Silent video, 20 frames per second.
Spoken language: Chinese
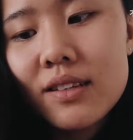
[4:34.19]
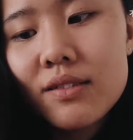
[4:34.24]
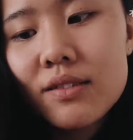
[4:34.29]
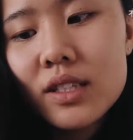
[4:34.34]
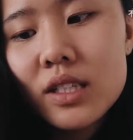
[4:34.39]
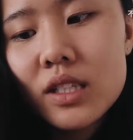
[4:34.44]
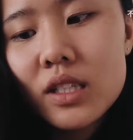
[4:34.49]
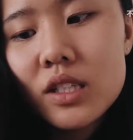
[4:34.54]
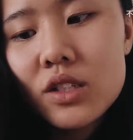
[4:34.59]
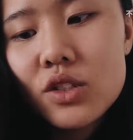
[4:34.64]
因
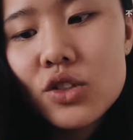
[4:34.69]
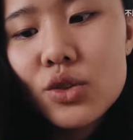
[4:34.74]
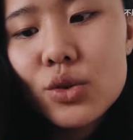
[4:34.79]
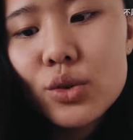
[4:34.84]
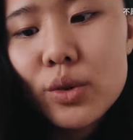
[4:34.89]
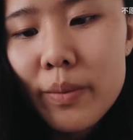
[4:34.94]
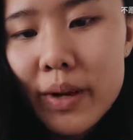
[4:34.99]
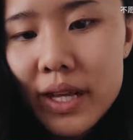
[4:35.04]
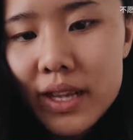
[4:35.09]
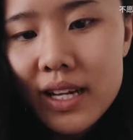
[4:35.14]
为一直
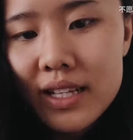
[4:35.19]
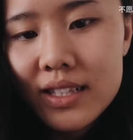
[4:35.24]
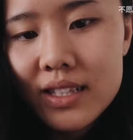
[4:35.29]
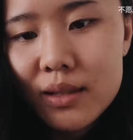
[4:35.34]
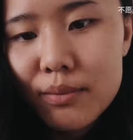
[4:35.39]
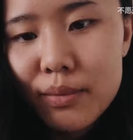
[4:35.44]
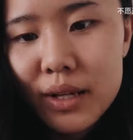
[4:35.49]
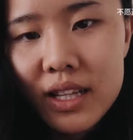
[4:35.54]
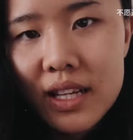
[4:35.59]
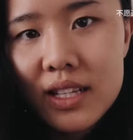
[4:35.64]
说背单
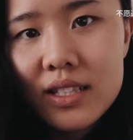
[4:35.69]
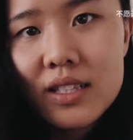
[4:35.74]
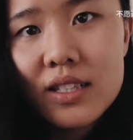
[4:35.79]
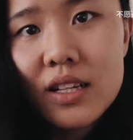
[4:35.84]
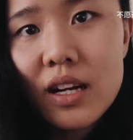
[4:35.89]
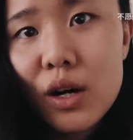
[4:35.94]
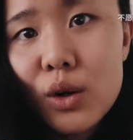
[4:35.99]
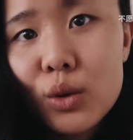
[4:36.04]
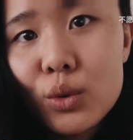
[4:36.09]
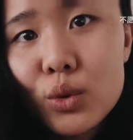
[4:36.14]
词、背单
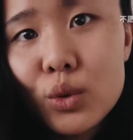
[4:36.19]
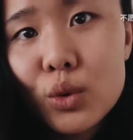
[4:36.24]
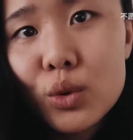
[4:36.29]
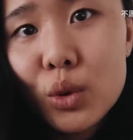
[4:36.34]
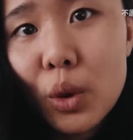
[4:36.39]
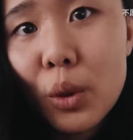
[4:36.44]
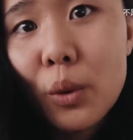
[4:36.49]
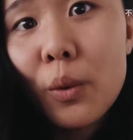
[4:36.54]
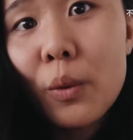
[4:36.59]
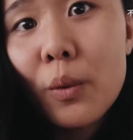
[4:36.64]
词，然后
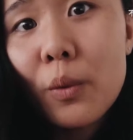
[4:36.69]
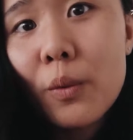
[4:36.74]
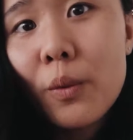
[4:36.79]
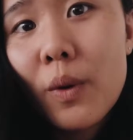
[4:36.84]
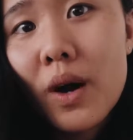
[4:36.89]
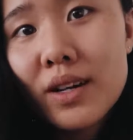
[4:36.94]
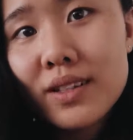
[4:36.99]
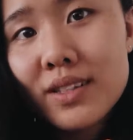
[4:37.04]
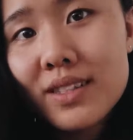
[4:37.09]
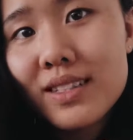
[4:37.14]
都
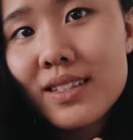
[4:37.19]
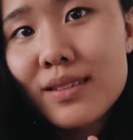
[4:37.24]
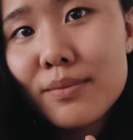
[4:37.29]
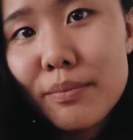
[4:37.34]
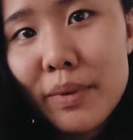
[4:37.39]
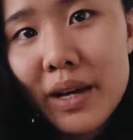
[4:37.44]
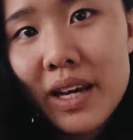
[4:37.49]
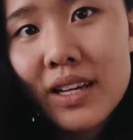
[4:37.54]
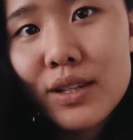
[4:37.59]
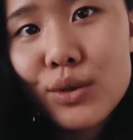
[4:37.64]
忘记
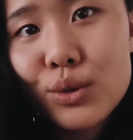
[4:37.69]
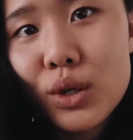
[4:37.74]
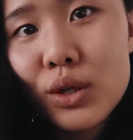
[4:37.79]
背，